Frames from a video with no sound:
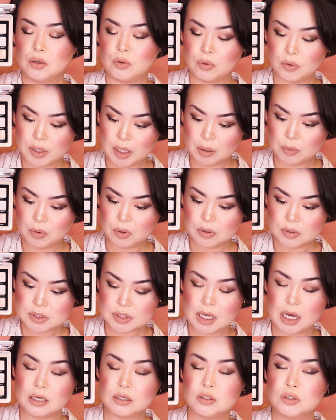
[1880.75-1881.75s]
これを
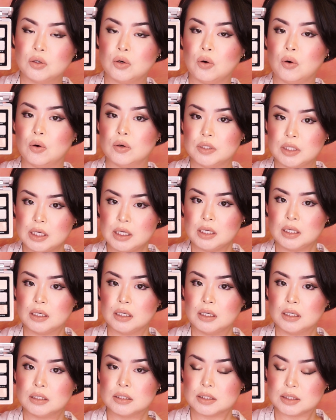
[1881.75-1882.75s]
参考に
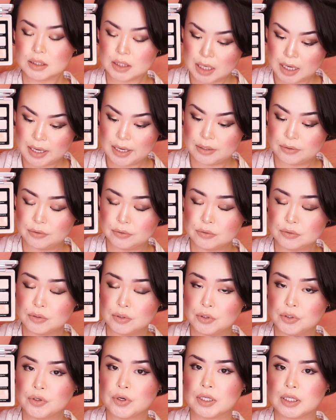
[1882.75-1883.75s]
使えるっ
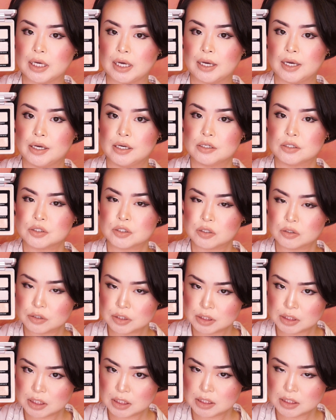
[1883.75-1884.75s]
ていうのはね、初
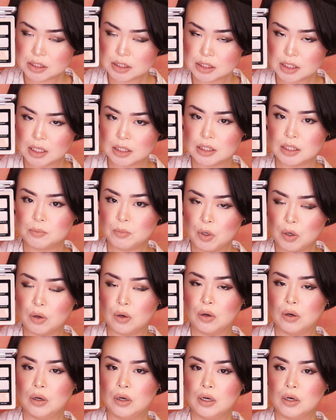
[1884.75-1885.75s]
心者に
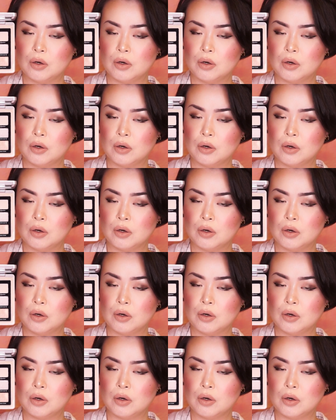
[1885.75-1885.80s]
も、